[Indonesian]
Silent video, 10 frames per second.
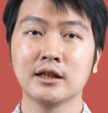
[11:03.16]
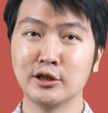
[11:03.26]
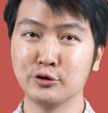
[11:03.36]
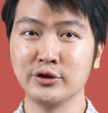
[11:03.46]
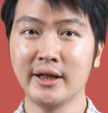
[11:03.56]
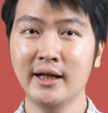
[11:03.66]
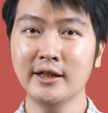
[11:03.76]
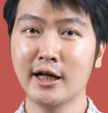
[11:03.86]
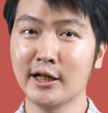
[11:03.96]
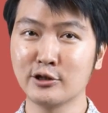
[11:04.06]
Tentunya
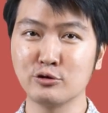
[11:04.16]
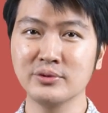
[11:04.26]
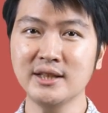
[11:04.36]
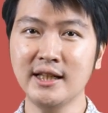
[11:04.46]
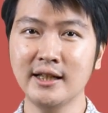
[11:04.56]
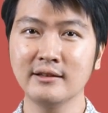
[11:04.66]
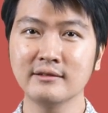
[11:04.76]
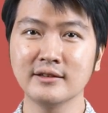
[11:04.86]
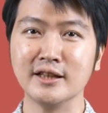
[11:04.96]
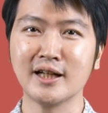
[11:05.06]
dengan asumsi
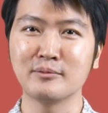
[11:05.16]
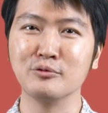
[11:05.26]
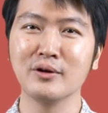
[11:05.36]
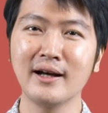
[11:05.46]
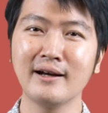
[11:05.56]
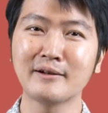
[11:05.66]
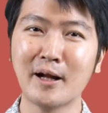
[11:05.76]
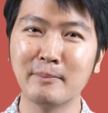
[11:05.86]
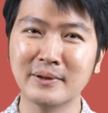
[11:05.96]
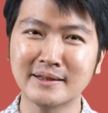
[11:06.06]
tingkat bunga
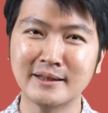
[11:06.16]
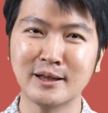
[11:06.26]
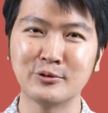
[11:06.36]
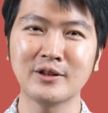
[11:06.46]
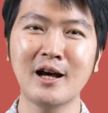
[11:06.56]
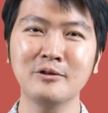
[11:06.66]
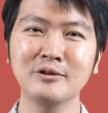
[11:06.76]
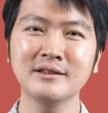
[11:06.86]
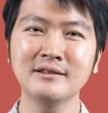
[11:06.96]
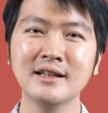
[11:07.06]
6% satu
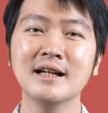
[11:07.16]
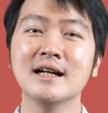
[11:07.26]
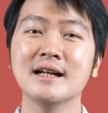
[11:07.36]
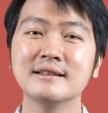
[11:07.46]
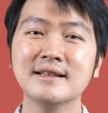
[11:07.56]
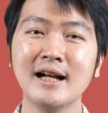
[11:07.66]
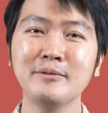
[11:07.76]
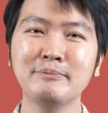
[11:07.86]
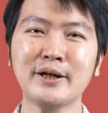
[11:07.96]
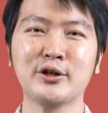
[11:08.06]
tahun
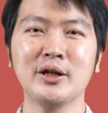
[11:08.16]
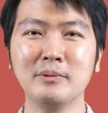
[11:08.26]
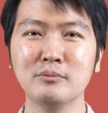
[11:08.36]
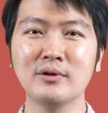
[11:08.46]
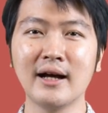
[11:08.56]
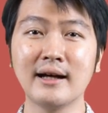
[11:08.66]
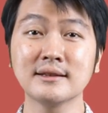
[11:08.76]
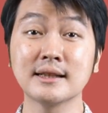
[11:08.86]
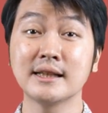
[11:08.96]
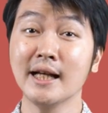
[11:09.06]
dan periode
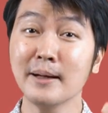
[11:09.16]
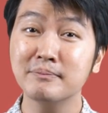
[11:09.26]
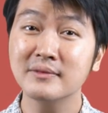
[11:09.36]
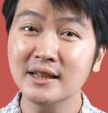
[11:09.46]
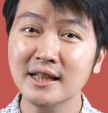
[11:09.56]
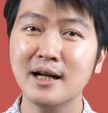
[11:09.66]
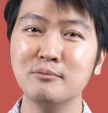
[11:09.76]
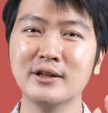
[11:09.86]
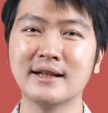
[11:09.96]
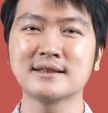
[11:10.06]
pembungaan setiap 3
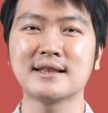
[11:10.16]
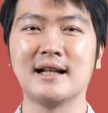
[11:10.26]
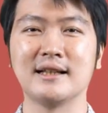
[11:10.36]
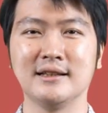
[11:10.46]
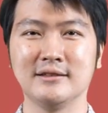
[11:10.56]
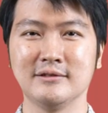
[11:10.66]
bulan sekali.